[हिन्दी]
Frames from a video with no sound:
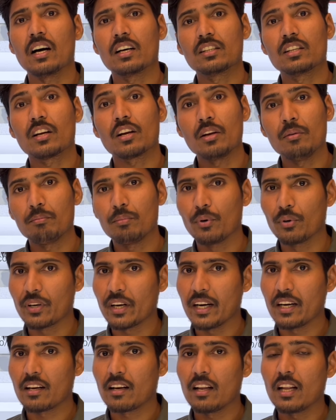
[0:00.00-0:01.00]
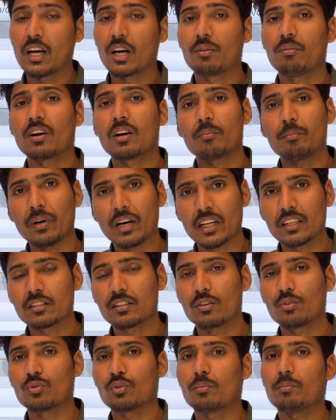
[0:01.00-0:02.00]
अदर इम्पोर्टेंट लगभग बात
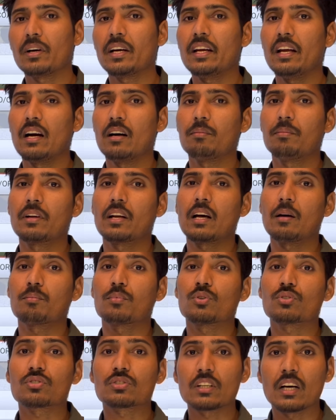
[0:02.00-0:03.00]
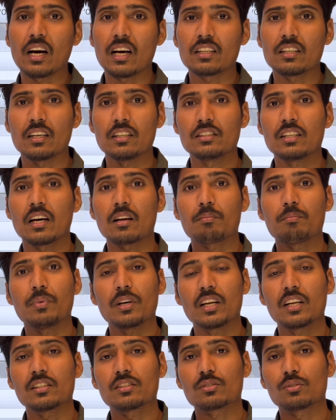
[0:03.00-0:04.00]
करूँ तो भाई यहाँ पर आपको सात हज़ार
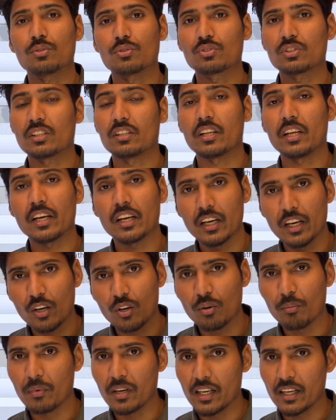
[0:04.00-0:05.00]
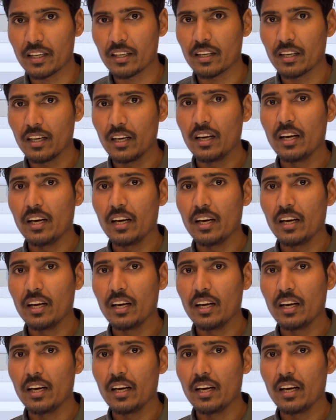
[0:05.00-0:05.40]
प्लस क्वेश्चन देखने को मिलेंगे